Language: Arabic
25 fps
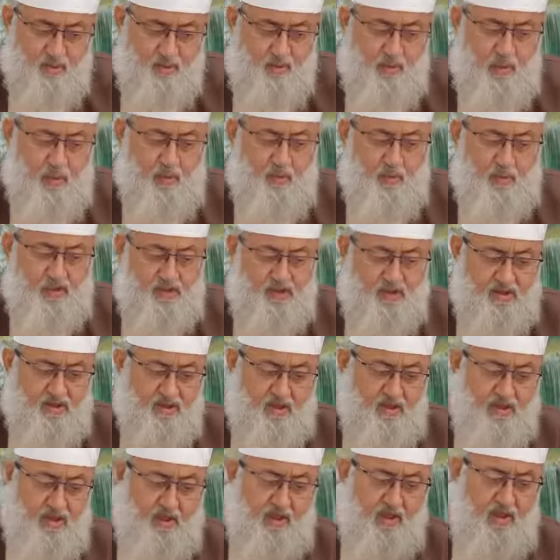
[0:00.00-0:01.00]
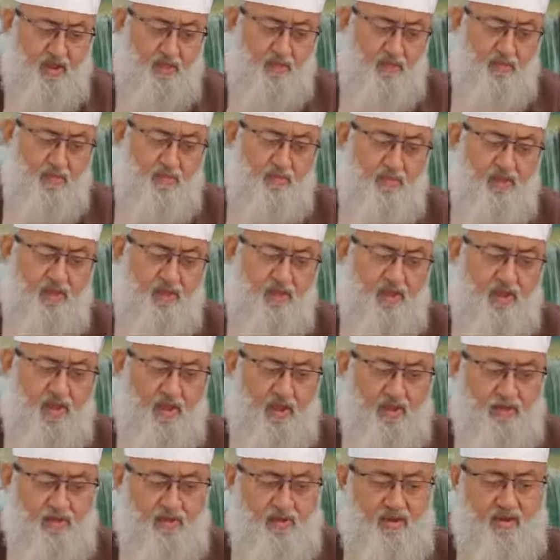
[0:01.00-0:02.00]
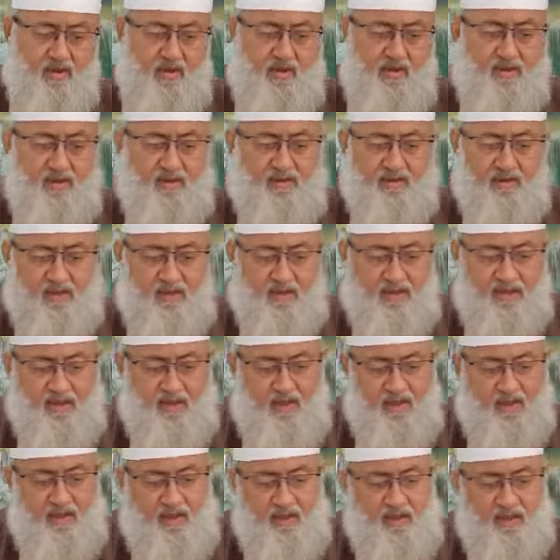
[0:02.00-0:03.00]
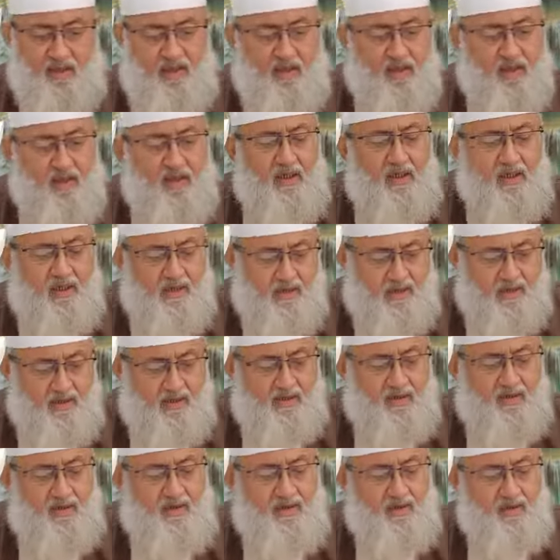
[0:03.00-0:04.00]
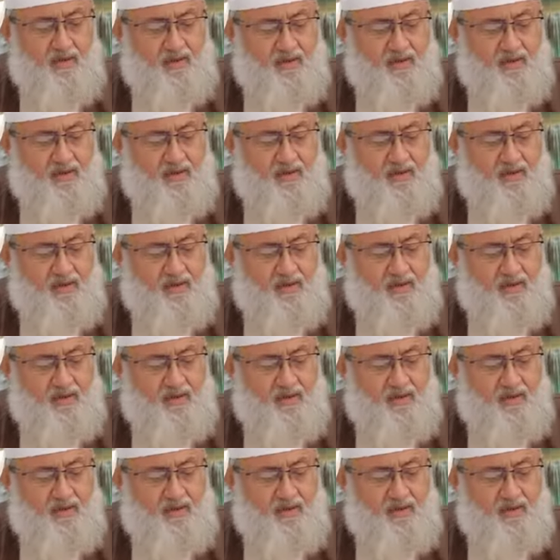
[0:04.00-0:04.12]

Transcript: وهو الظاهر من قوله تعالى إن